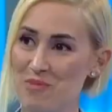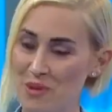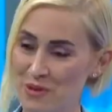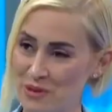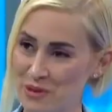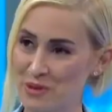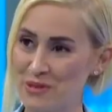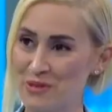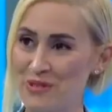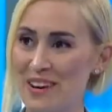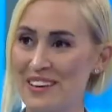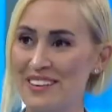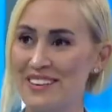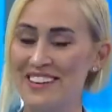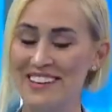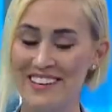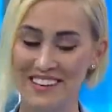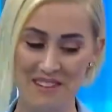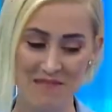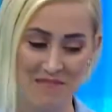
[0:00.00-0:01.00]

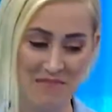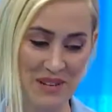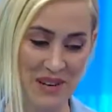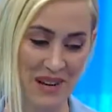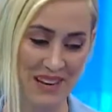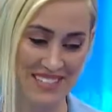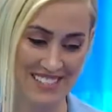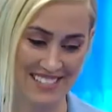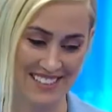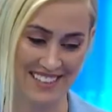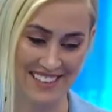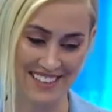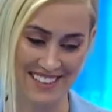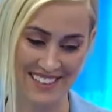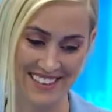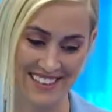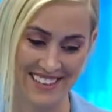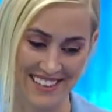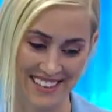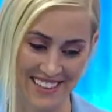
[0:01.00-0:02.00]
özgüvenli, biraz
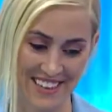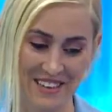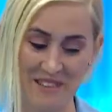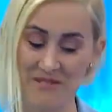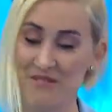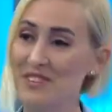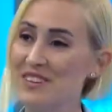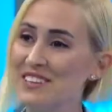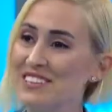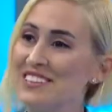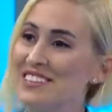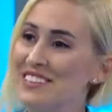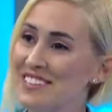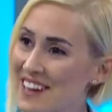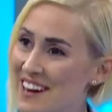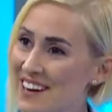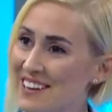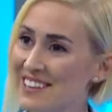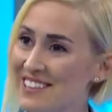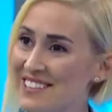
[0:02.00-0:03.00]
daha e, fikrinin
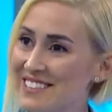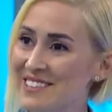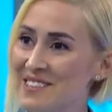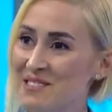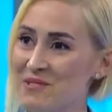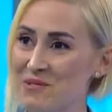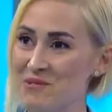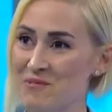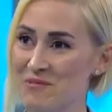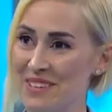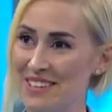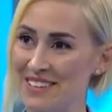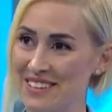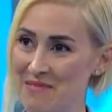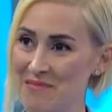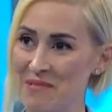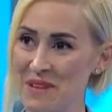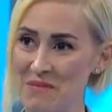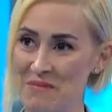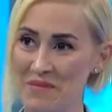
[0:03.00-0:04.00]
arkasında durmayı
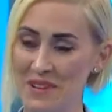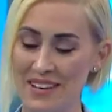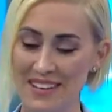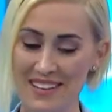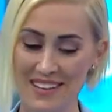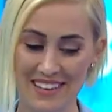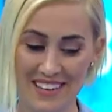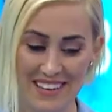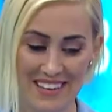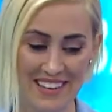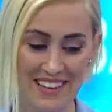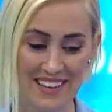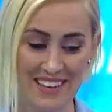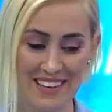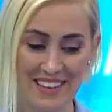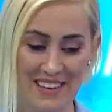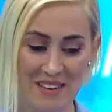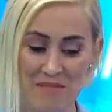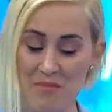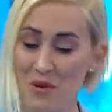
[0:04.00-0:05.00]
da bilmeli.
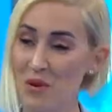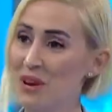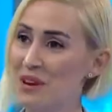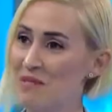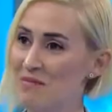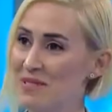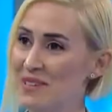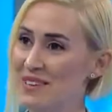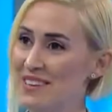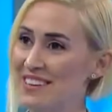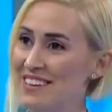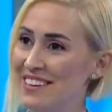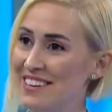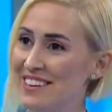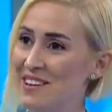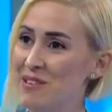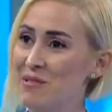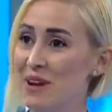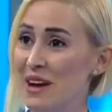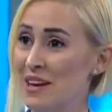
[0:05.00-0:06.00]
E, böyle bir e,
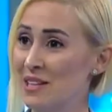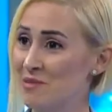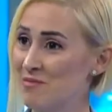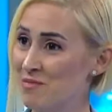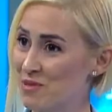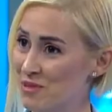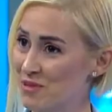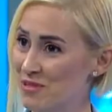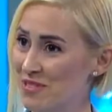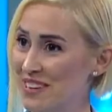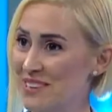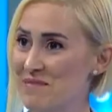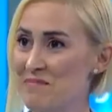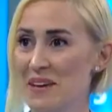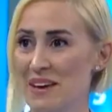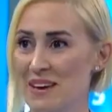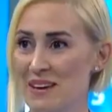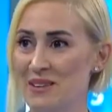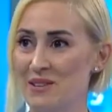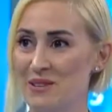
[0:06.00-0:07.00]
öğrenci profili
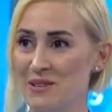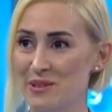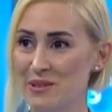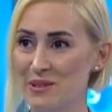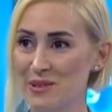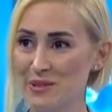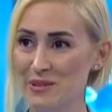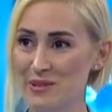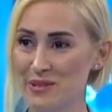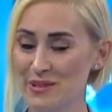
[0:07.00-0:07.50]
bekliyoruz.